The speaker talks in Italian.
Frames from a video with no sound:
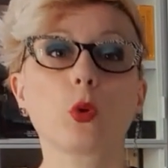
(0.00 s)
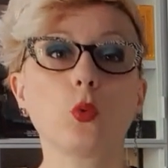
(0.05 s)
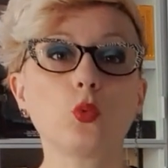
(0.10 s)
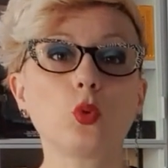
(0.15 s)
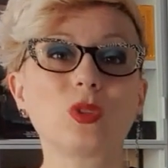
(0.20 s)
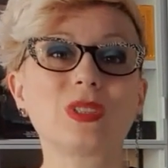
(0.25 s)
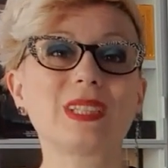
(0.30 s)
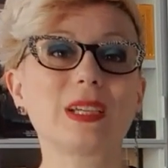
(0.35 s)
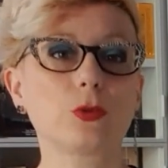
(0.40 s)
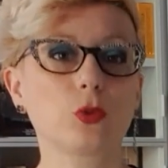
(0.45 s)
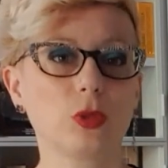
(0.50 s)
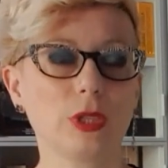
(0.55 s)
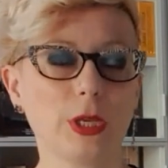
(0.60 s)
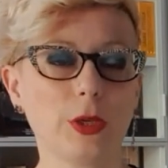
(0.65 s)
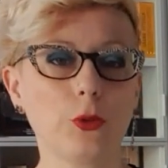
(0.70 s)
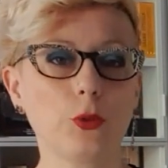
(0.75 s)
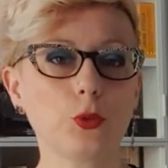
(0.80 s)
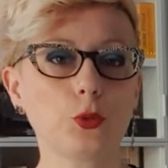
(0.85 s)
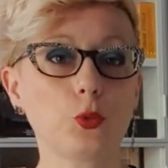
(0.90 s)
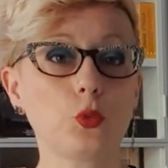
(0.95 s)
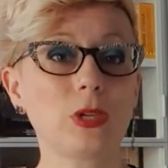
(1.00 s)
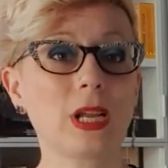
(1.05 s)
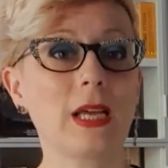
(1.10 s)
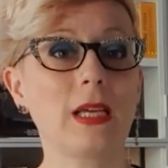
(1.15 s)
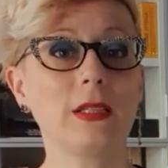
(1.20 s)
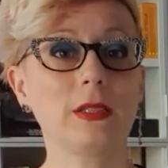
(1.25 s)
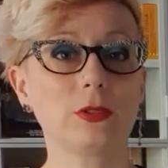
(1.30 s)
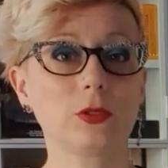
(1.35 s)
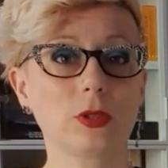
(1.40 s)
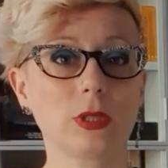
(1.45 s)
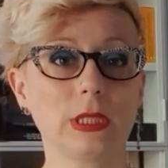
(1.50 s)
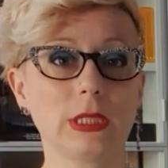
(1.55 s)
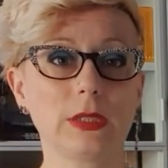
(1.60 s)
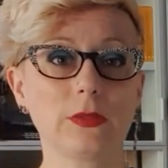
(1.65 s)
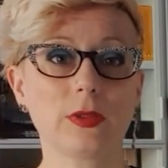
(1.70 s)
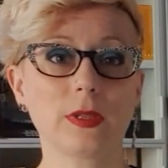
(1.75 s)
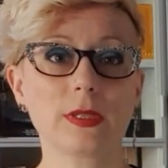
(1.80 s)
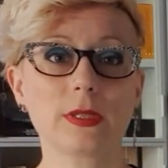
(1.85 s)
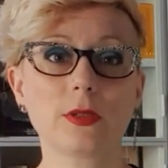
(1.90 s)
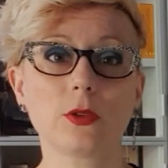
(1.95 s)
uno stato di chiusura e
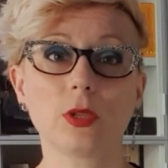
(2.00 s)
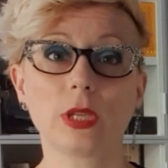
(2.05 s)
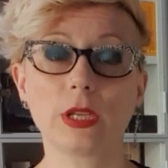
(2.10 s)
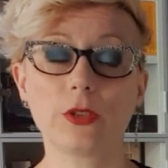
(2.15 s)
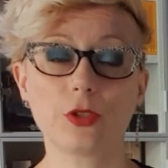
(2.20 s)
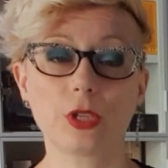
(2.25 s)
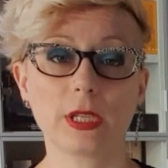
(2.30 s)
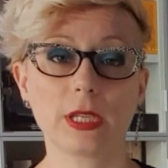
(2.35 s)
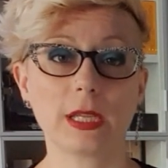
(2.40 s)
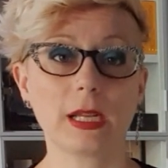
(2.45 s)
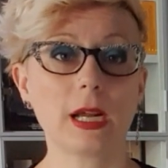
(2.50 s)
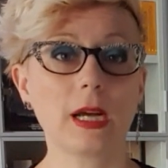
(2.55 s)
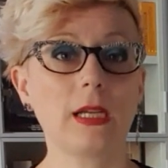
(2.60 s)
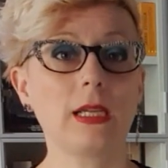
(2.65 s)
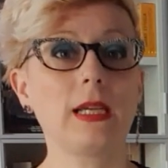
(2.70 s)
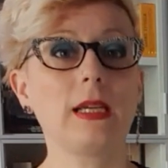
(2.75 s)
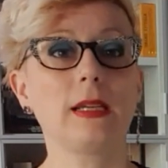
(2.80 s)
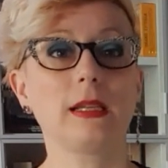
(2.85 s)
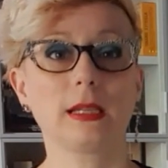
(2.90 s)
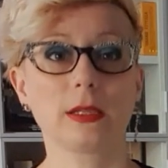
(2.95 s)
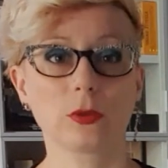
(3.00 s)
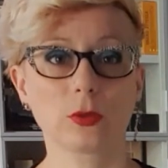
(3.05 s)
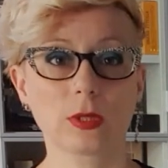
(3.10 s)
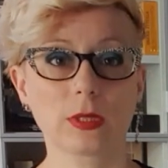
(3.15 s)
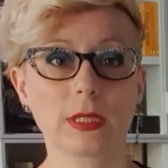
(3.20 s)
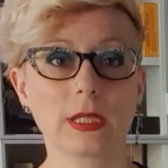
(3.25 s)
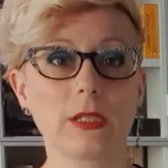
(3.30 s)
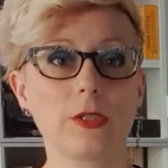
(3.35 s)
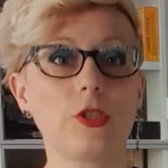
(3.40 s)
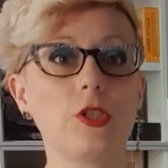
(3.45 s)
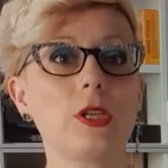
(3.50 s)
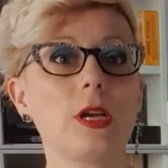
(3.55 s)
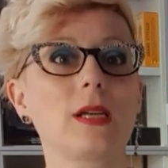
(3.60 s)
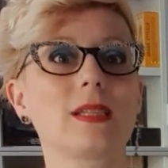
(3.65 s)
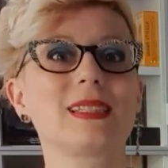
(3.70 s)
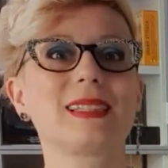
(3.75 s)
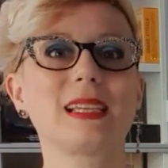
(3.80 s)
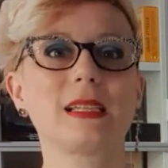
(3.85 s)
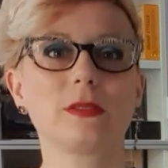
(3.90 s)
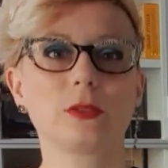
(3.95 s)
insoddisfazione in generale, la
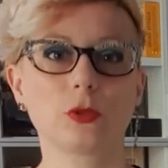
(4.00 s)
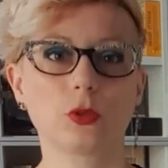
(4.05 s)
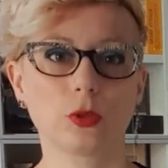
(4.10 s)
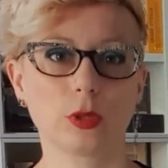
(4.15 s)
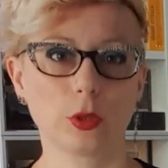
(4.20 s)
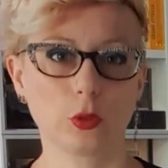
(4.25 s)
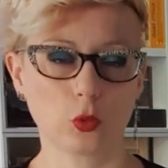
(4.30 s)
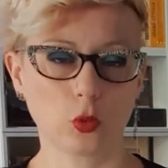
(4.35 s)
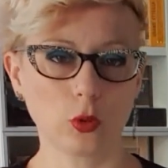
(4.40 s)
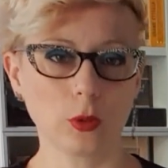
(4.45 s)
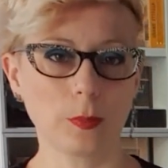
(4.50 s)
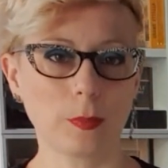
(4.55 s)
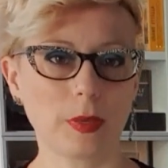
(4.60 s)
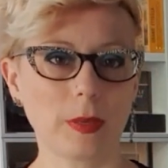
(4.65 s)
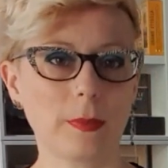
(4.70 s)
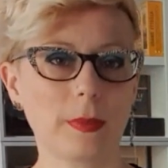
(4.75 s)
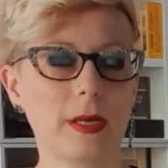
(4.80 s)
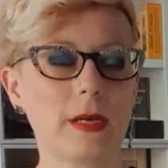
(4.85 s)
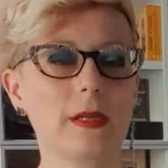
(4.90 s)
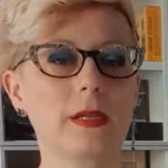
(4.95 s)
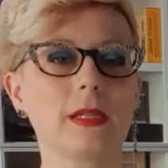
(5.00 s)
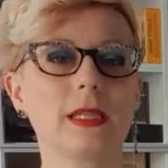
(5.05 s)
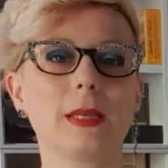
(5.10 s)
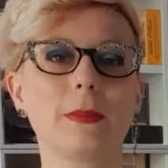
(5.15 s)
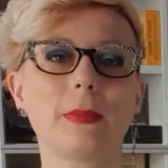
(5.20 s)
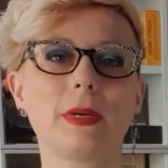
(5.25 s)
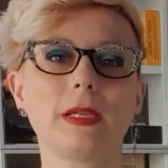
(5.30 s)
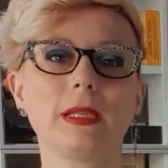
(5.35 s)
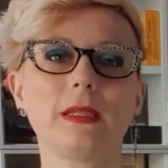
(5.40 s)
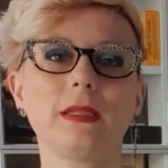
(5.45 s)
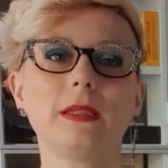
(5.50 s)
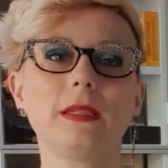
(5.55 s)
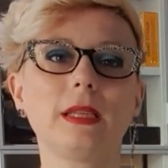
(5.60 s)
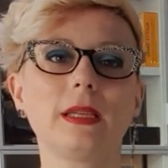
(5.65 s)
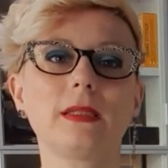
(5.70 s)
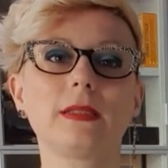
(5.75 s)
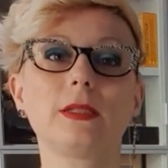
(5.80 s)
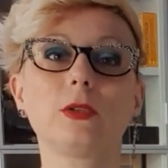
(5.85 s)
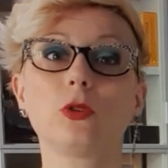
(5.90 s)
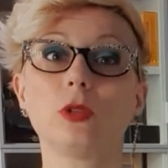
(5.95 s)
nostalgia, senso di colpa per dei
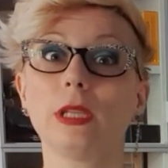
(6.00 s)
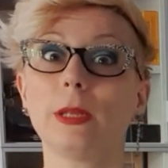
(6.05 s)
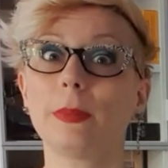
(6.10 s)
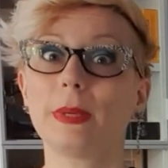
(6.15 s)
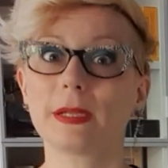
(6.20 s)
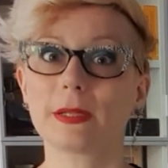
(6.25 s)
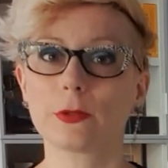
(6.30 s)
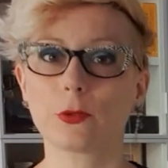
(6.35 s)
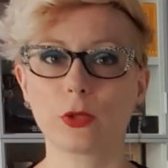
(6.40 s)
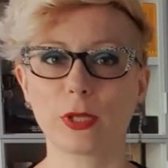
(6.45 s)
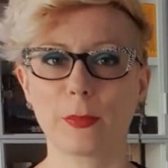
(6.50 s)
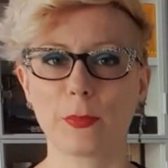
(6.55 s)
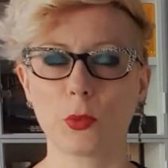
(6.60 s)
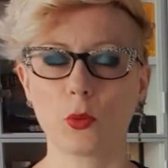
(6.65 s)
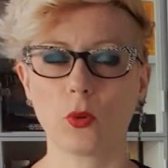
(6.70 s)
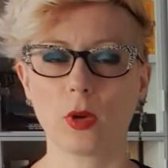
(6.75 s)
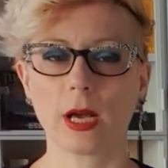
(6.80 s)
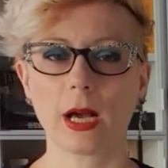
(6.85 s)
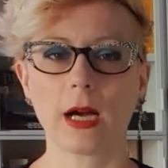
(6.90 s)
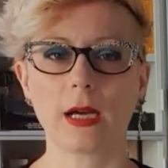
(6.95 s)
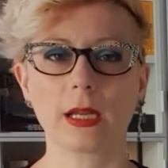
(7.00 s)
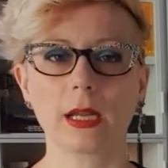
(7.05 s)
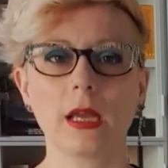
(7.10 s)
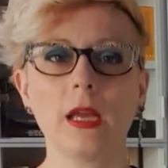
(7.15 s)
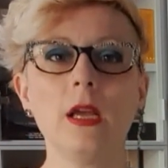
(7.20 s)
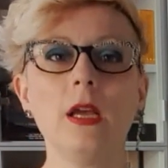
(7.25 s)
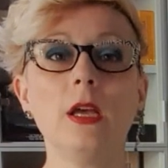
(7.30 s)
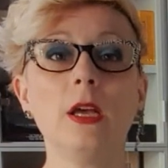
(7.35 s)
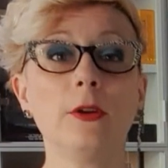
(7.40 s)
malintesi con le persone più care,